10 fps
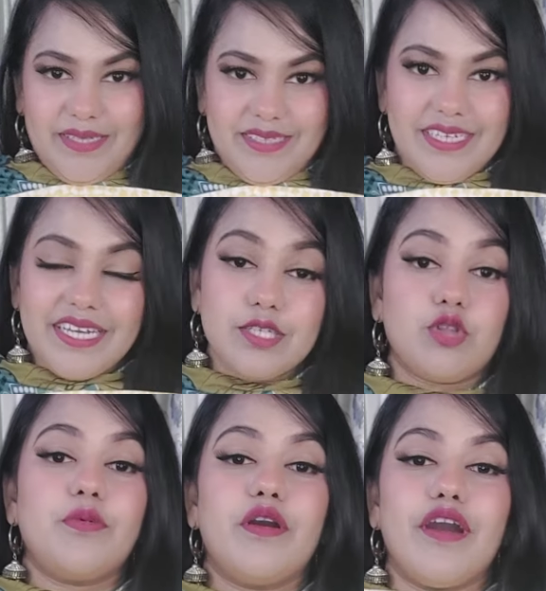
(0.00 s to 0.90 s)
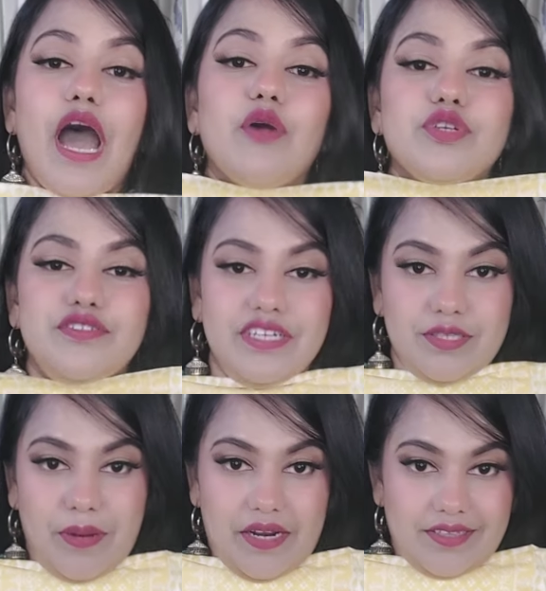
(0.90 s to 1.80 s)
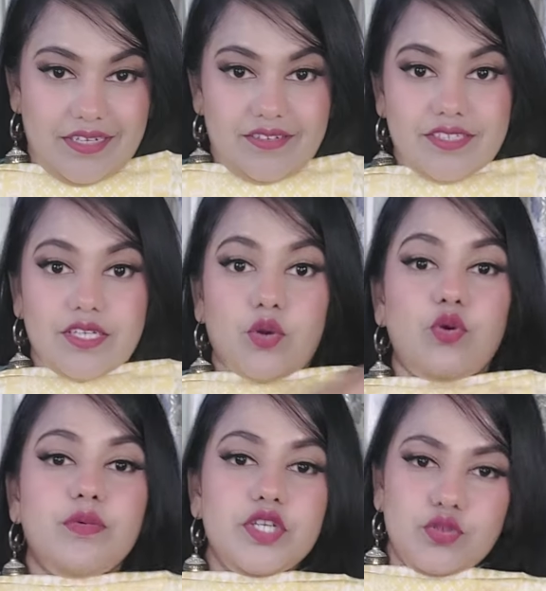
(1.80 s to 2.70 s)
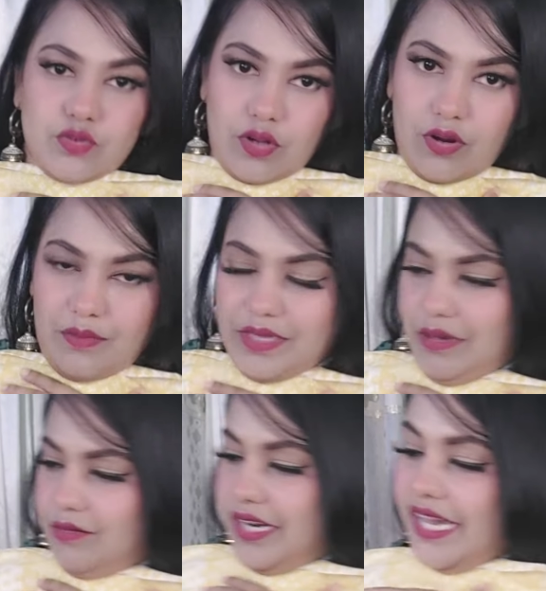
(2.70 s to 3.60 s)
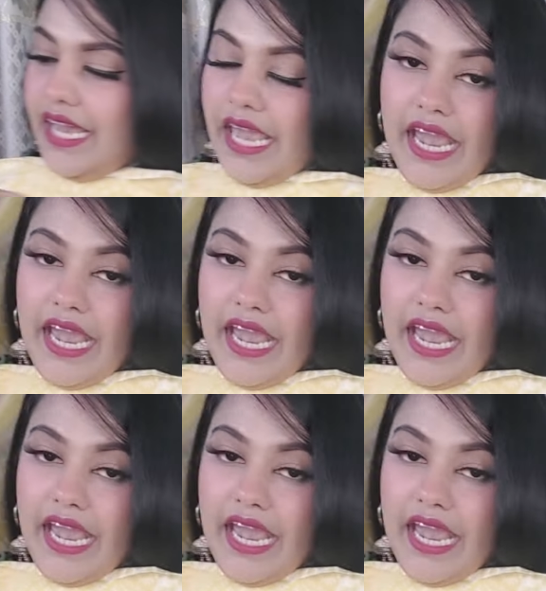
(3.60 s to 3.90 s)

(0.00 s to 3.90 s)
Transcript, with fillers: বানাতে ঠিক আছে অথবা রাউন্ড ড্রেস বানাতে ড্রেসটা খুবই সুন্দর হবে তাহলে